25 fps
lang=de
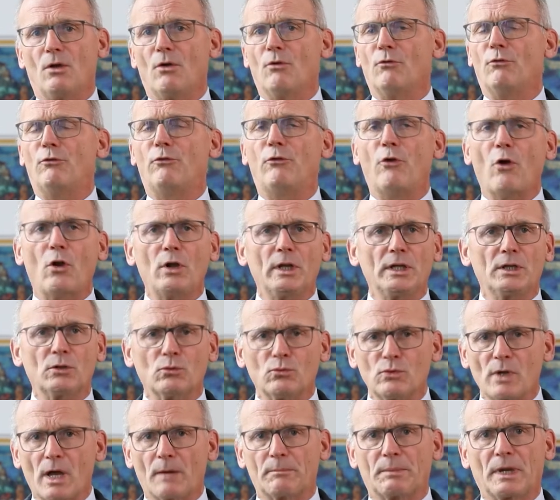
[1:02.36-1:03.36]
Völlig
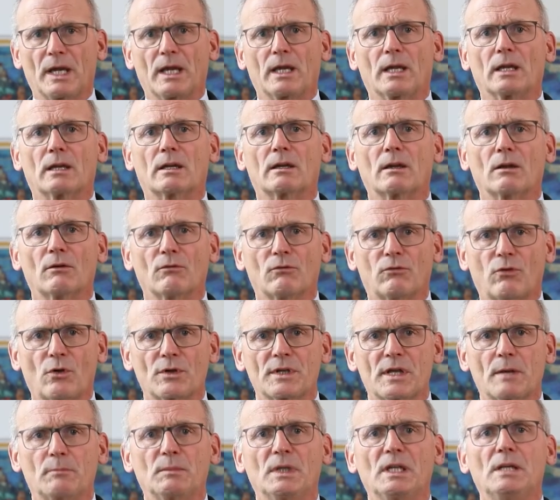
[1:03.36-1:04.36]
unabhängig von
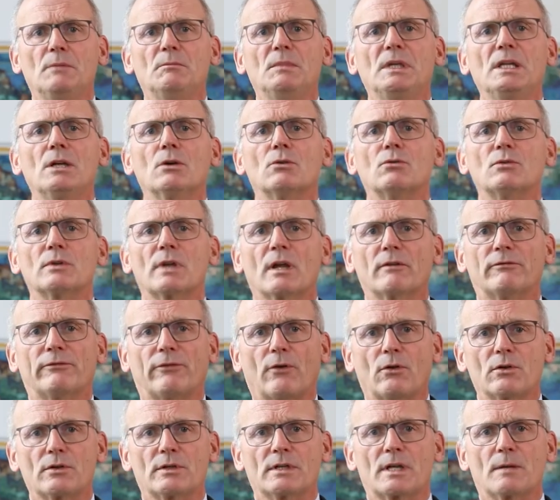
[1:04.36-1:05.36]
der Minimierung der
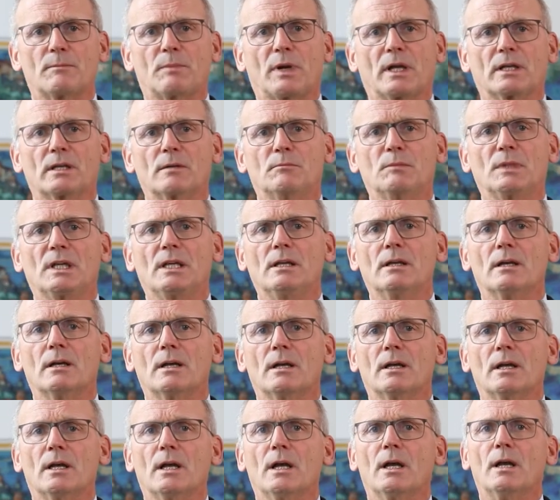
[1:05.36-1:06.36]
Folgen der Pandemie
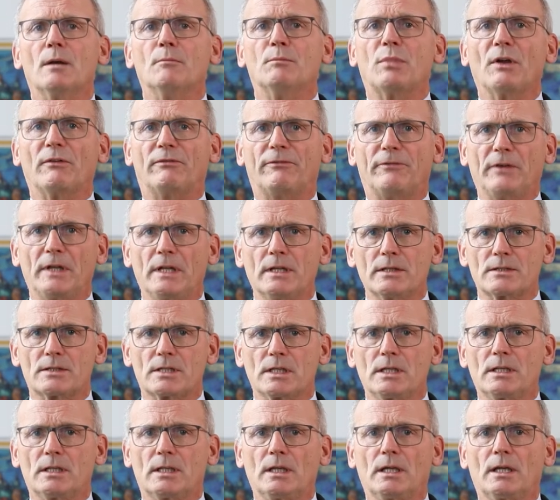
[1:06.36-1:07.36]
befindet
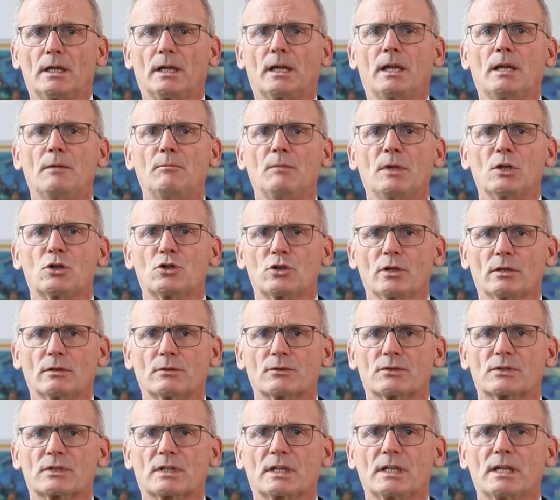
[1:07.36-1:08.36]
sich die chemische
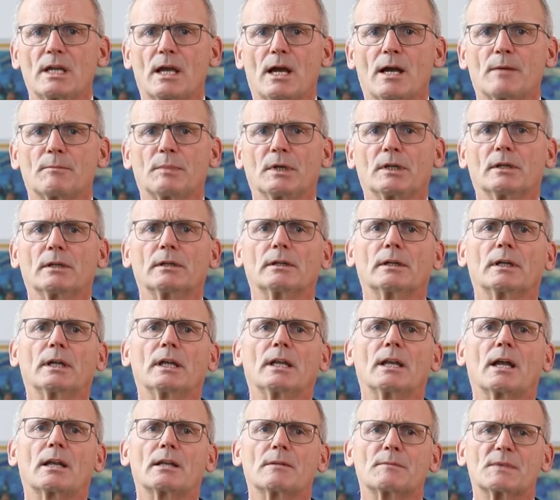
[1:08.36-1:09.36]
Industrie aber
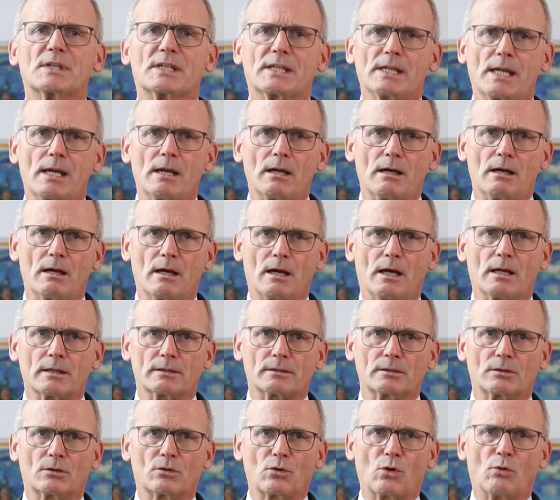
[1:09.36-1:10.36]
in einem sehr
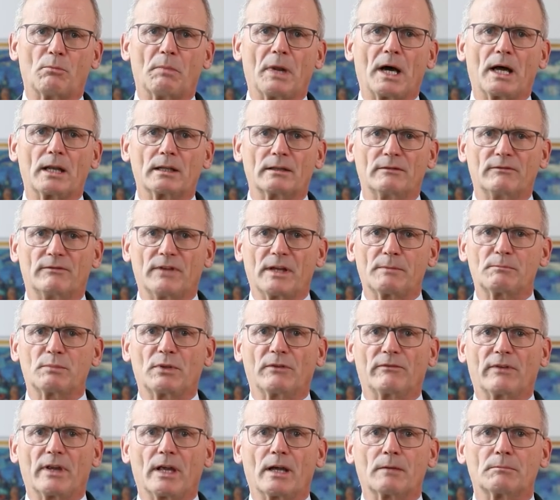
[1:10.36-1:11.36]
harten globalen
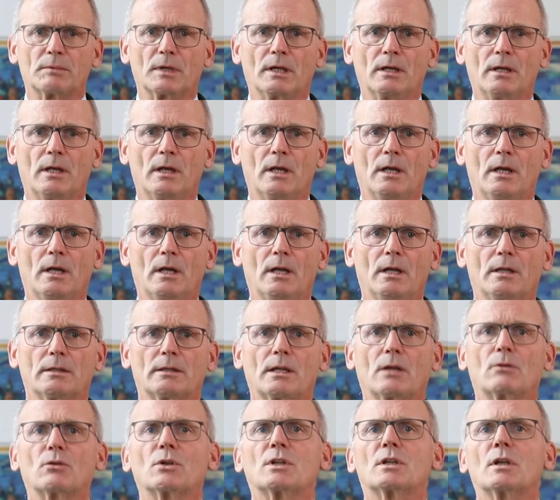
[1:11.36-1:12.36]
Wettbewerb,
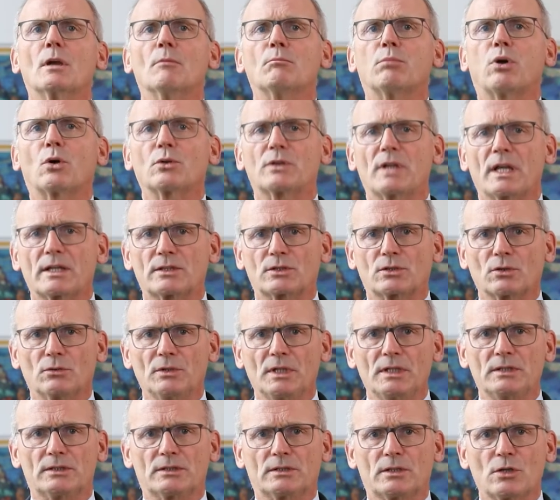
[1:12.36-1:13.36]
der durch
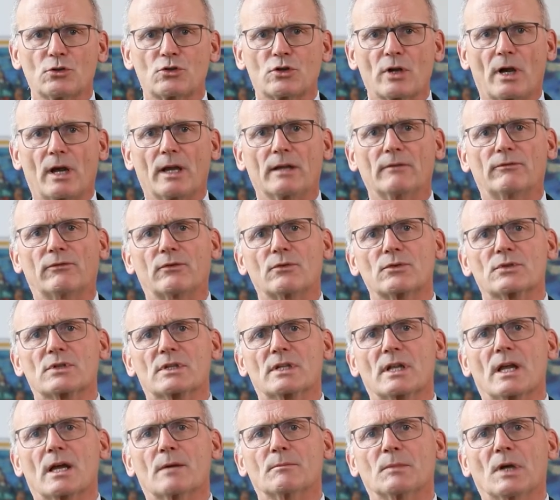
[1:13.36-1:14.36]
protektionistische
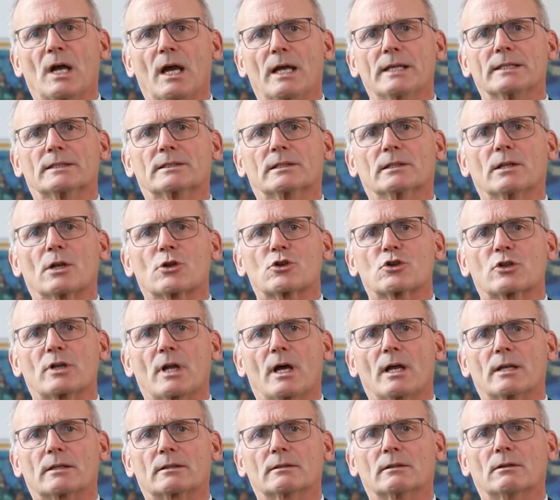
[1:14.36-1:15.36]
Einflussnahme einzelner
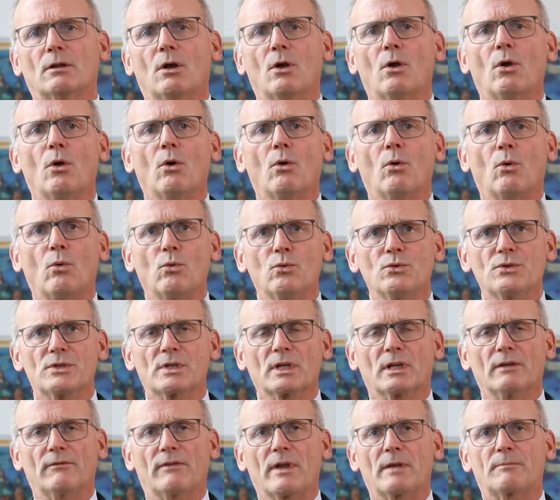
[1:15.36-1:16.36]
Staaten
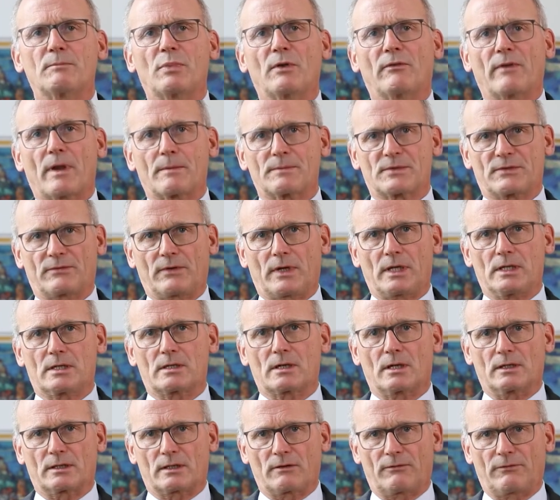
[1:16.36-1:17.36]
unsere
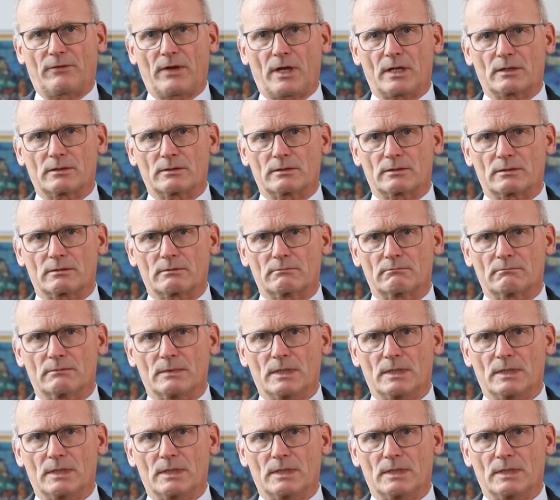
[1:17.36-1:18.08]
Wettbewerbsfähigkeit gefährdet.